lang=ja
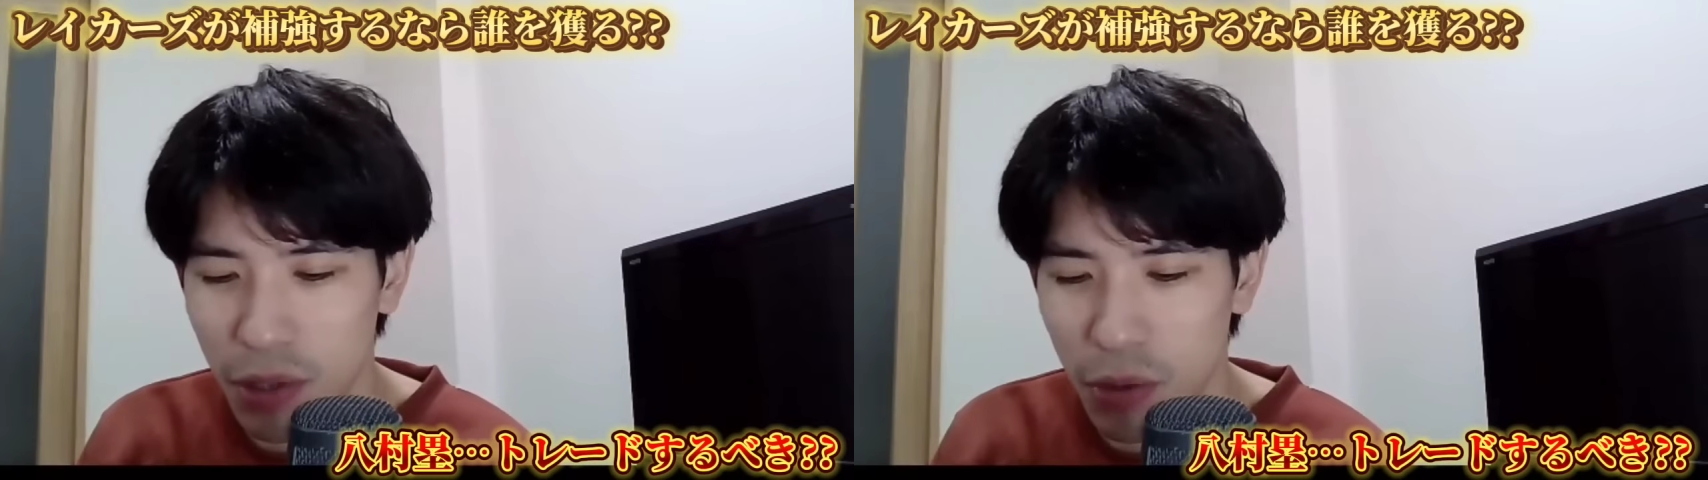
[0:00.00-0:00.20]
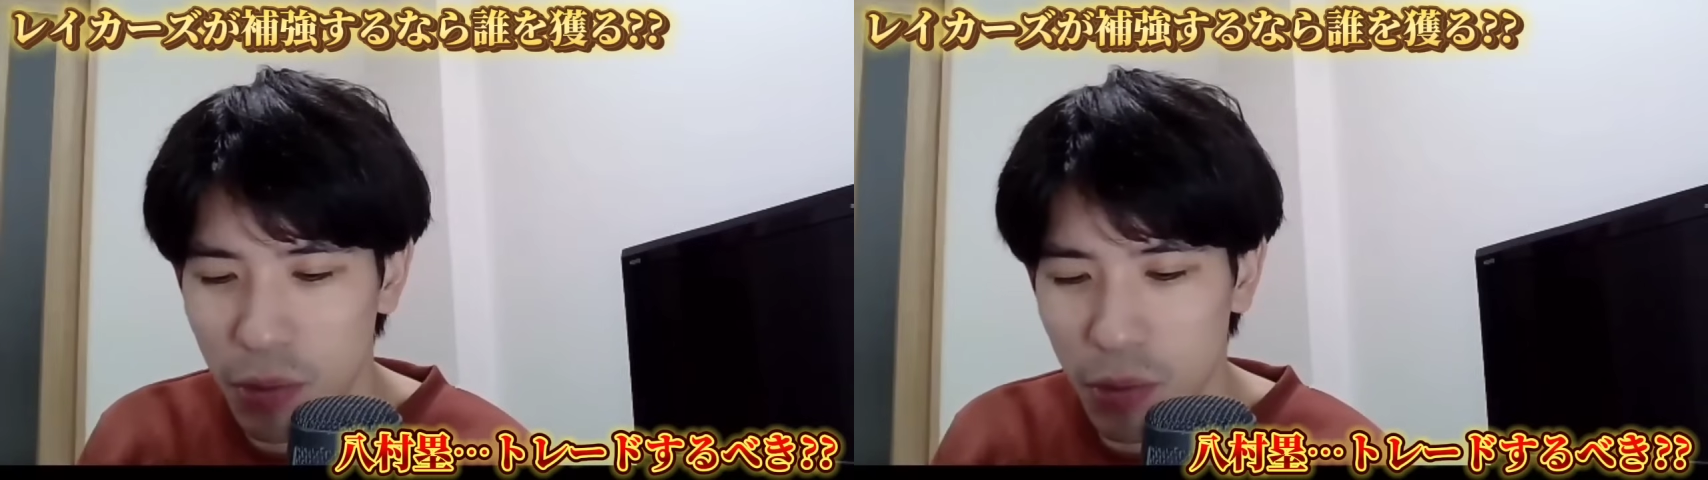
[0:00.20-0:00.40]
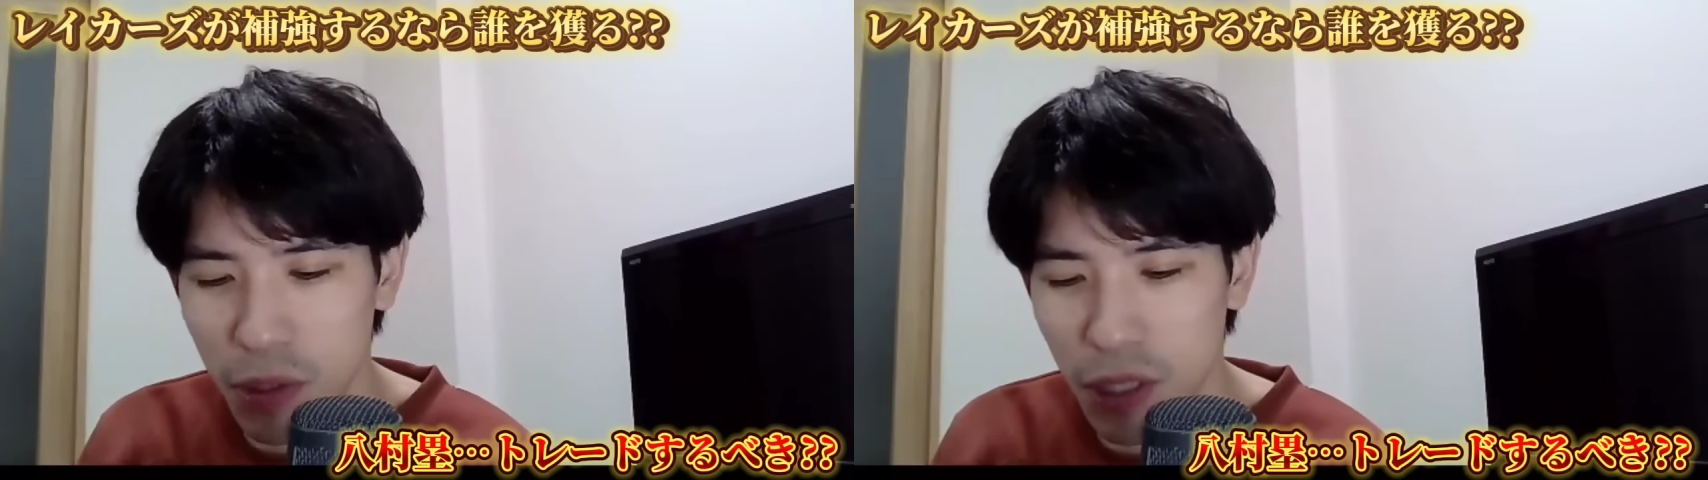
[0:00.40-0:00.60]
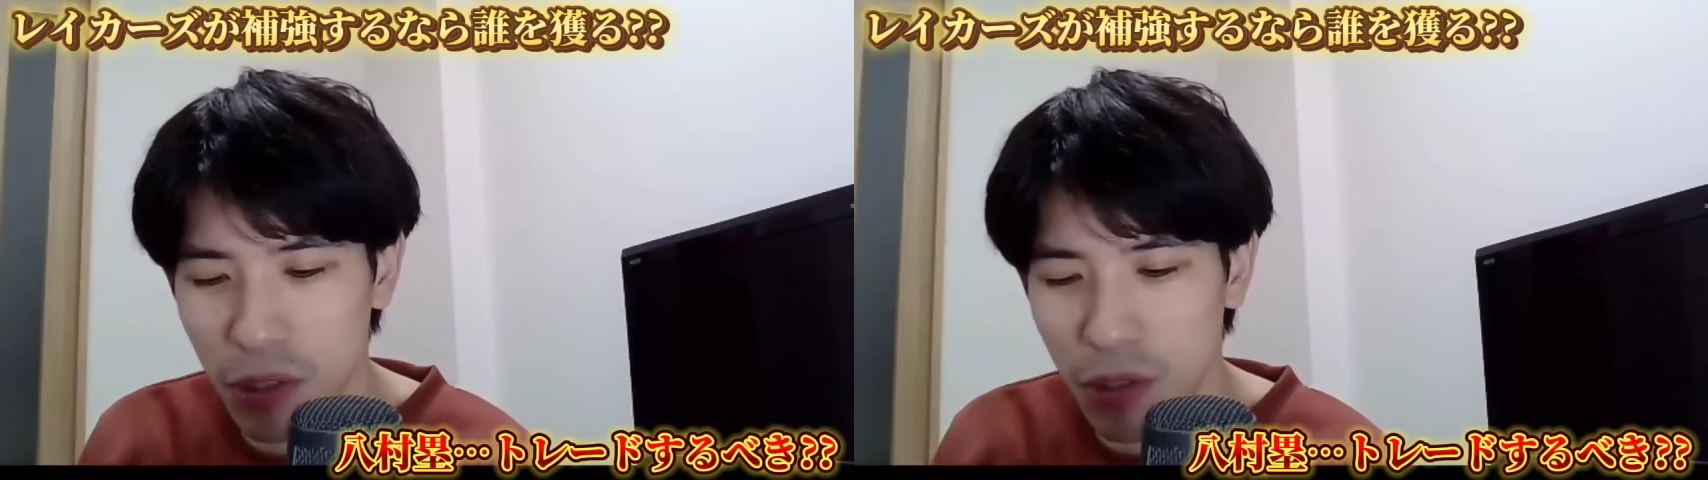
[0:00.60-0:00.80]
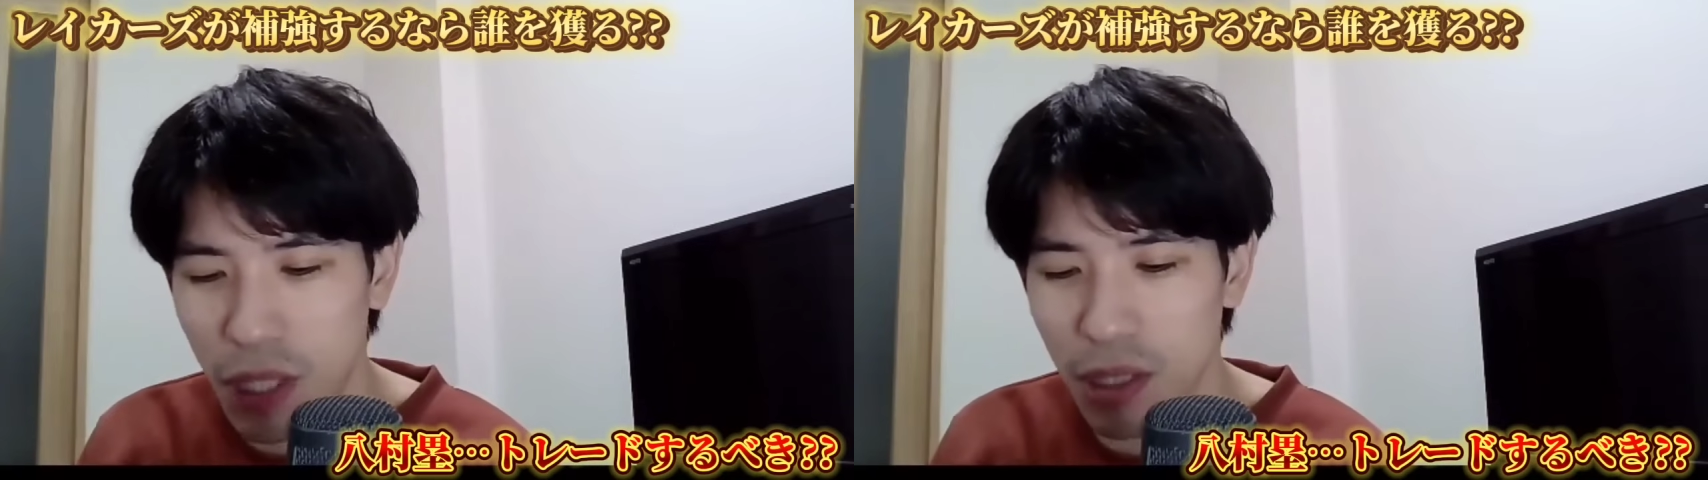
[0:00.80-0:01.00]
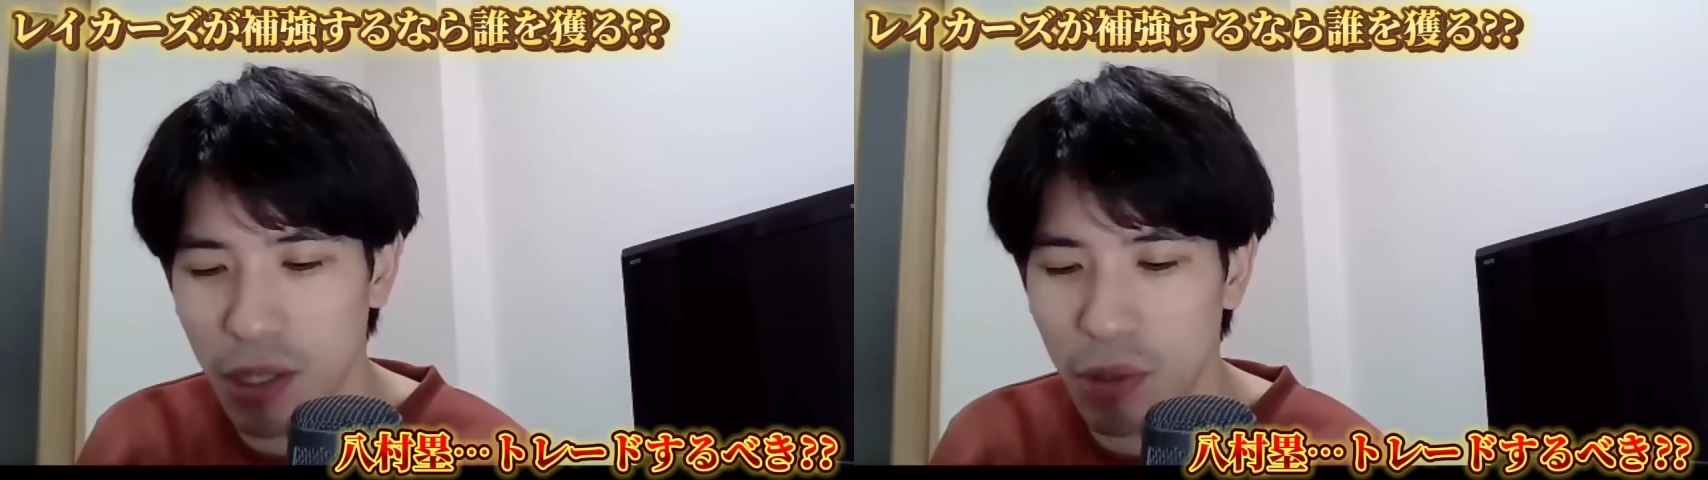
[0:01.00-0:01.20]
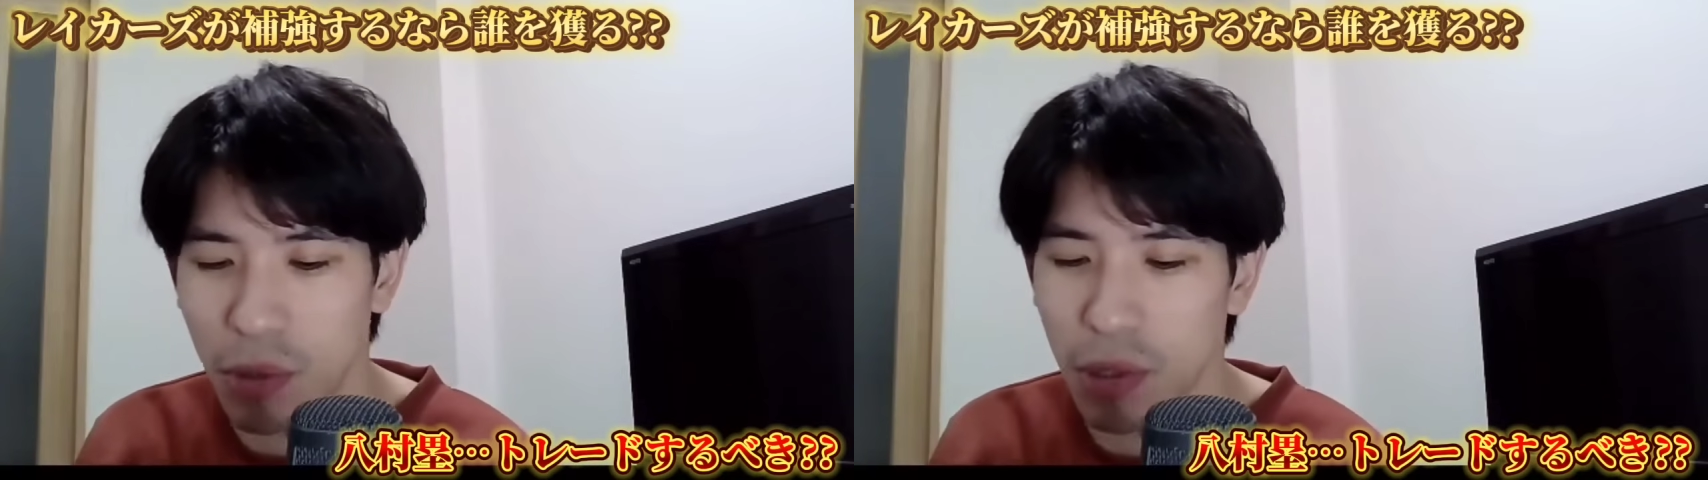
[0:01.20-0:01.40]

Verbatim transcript: だと思う選手誰だろ